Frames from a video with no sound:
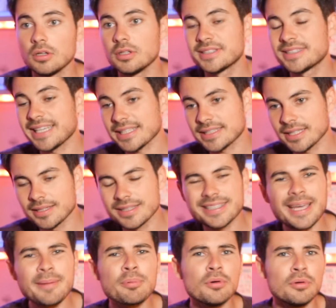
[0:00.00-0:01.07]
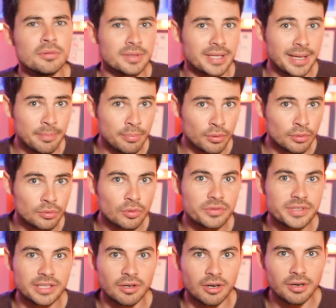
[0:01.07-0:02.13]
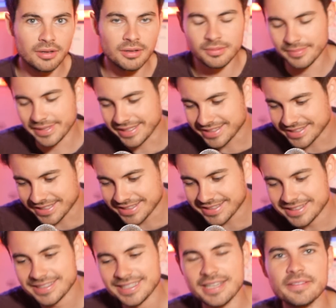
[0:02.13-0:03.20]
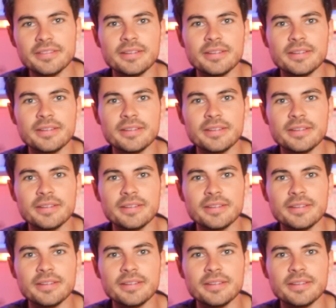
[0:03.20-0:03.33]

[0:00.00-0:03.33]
Euh, certains, très peu, très peu trouvent ça drôle, mais c'est un